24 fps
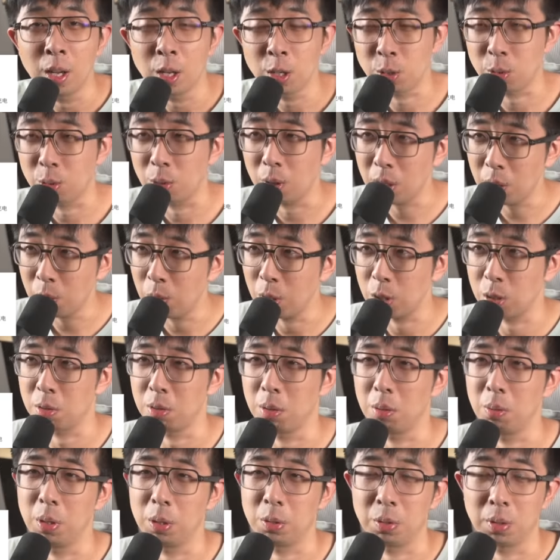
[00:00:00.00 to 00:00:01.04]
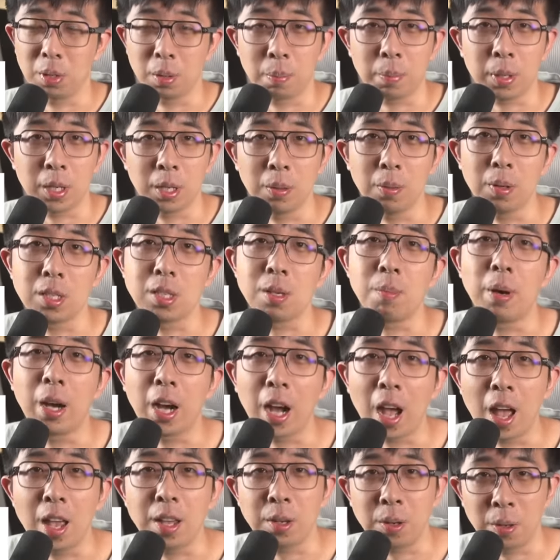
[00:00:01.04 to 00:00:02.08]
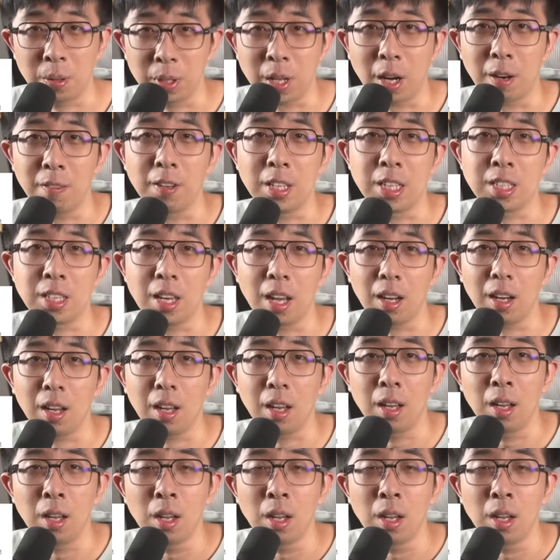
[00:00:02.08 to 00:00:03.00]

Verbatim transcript: 所以我说，我觉得苹果这么干又有点危险了。